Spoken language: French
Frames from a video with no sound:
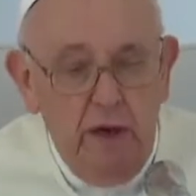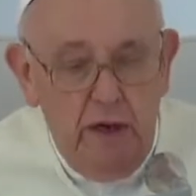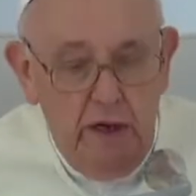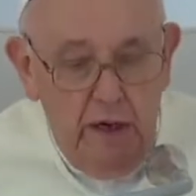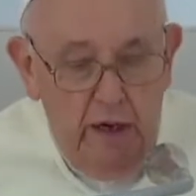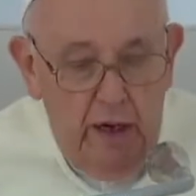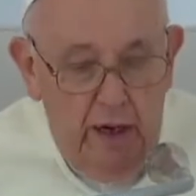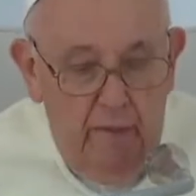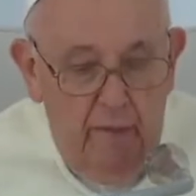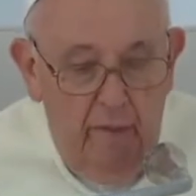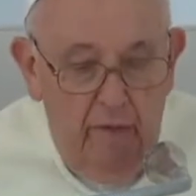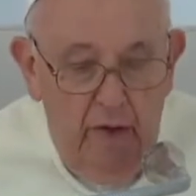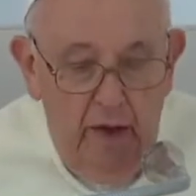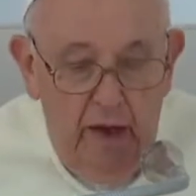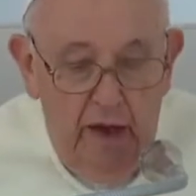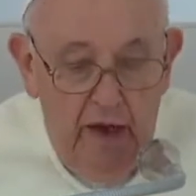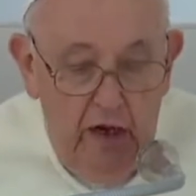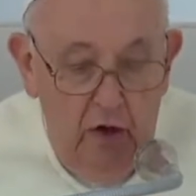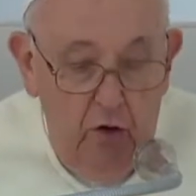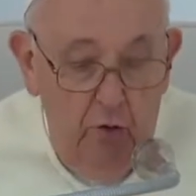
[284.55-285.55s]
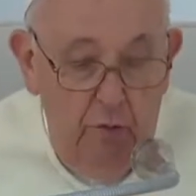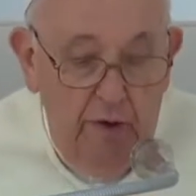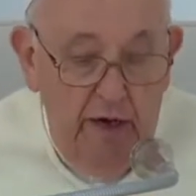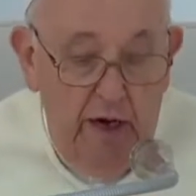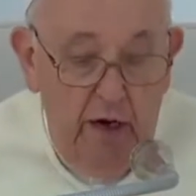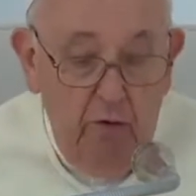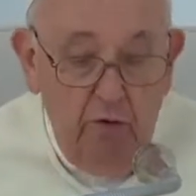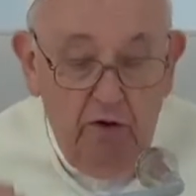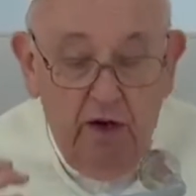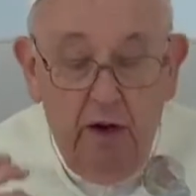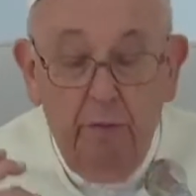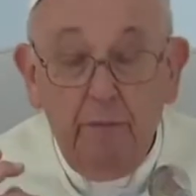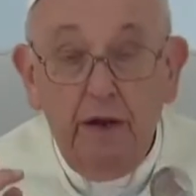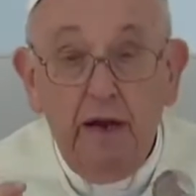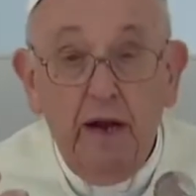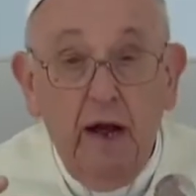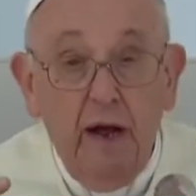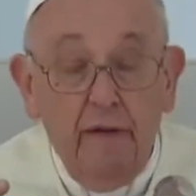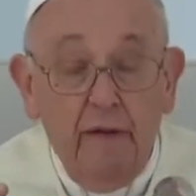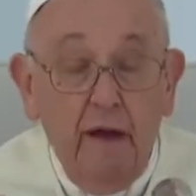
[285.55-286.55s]
Notre Dieu
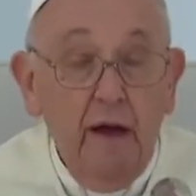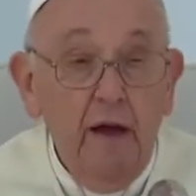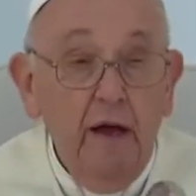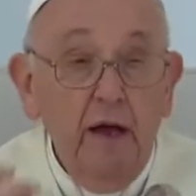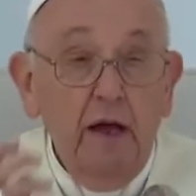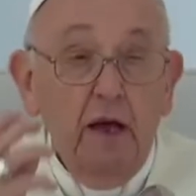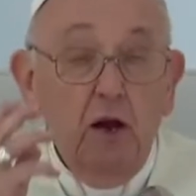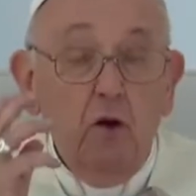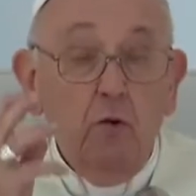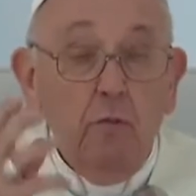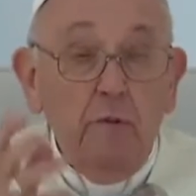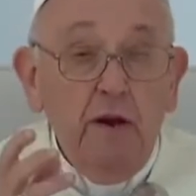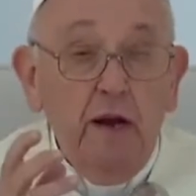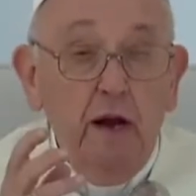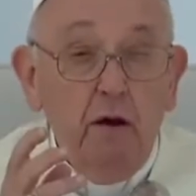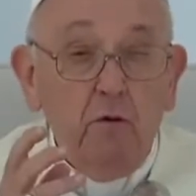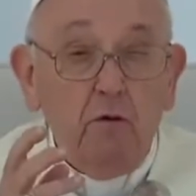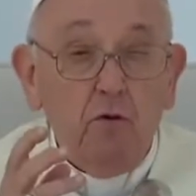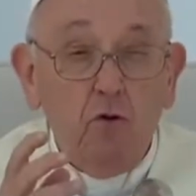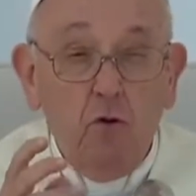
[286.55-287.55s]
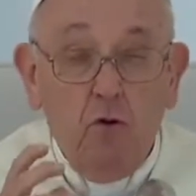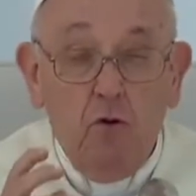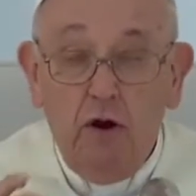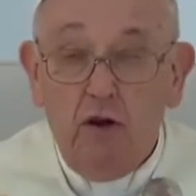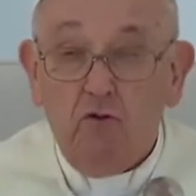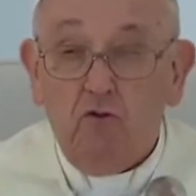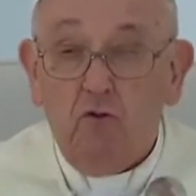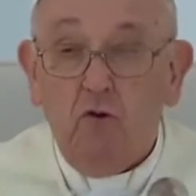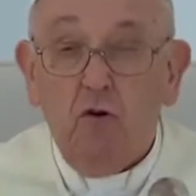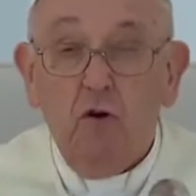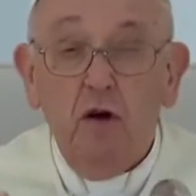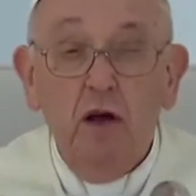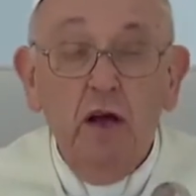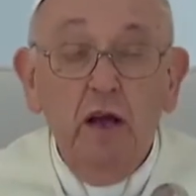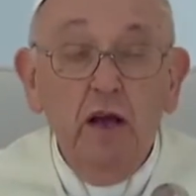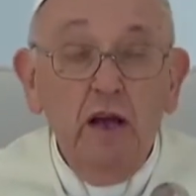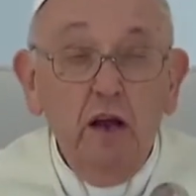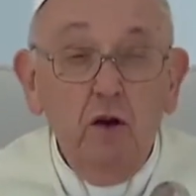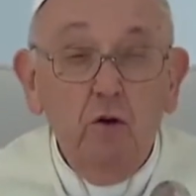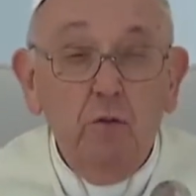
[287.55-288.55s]
illumine notre regard,
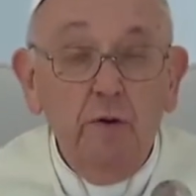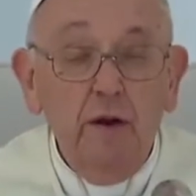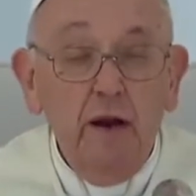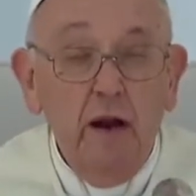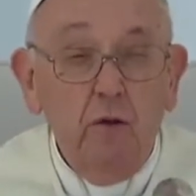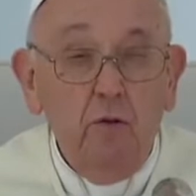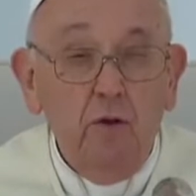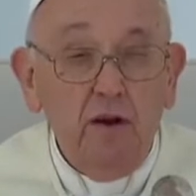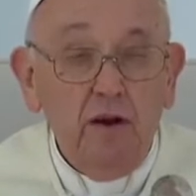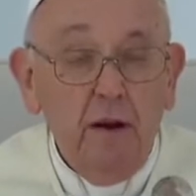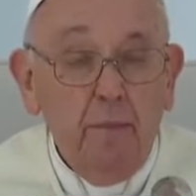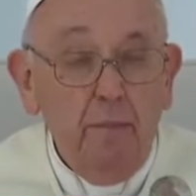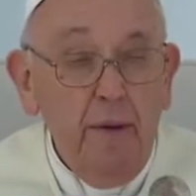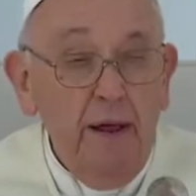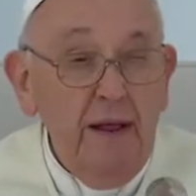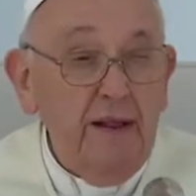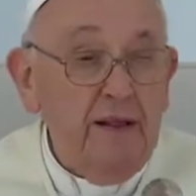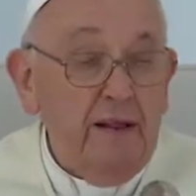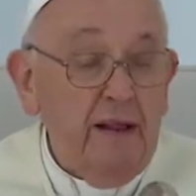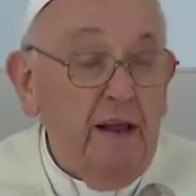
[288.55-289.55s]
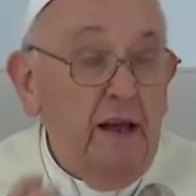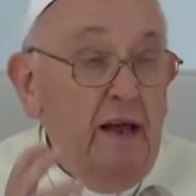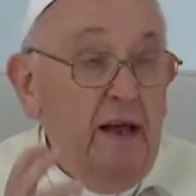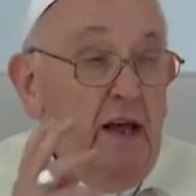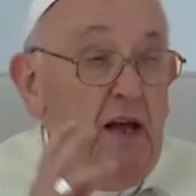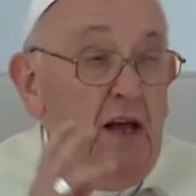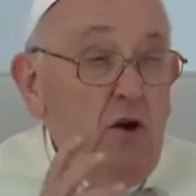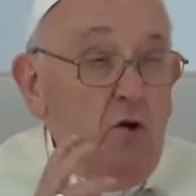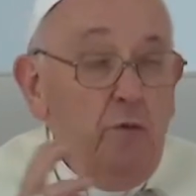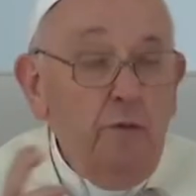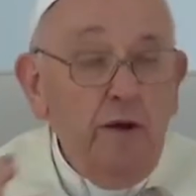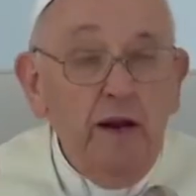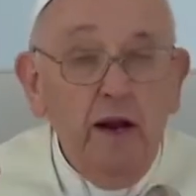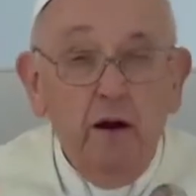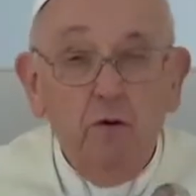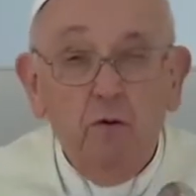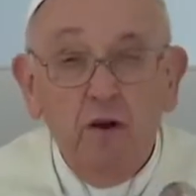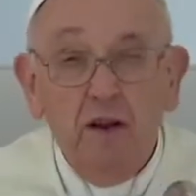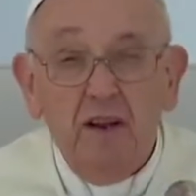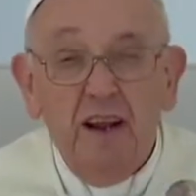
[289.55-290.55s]
nos cœurs, notre
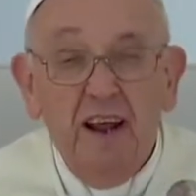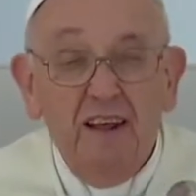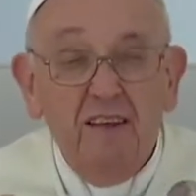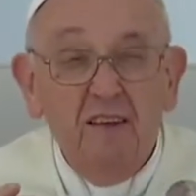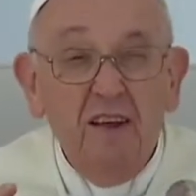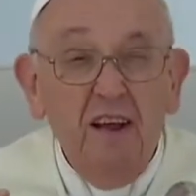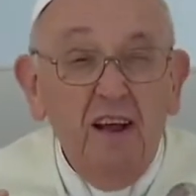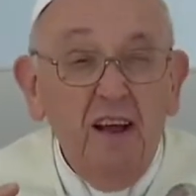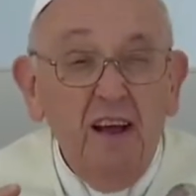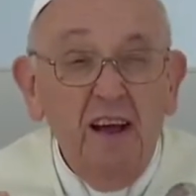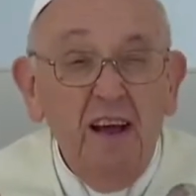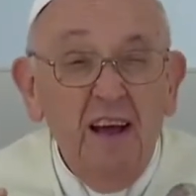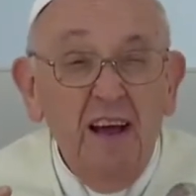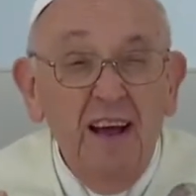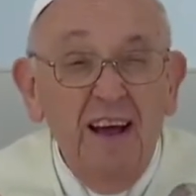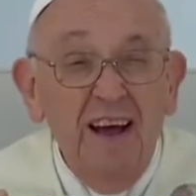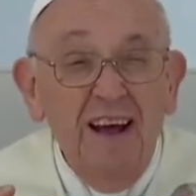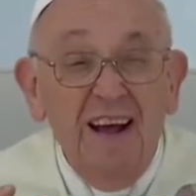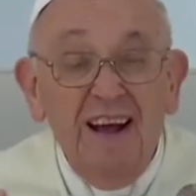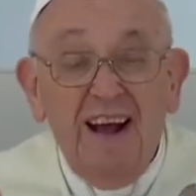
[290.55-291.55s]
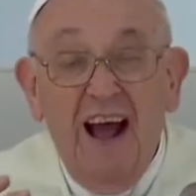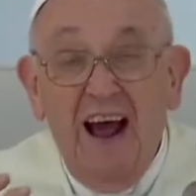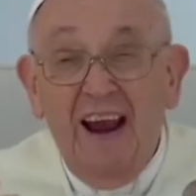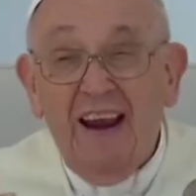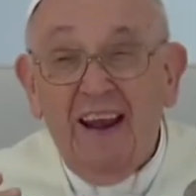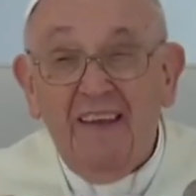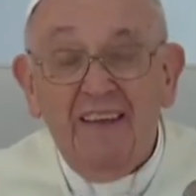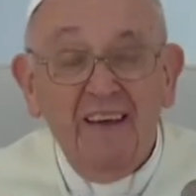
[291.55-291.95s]
esprit, nous,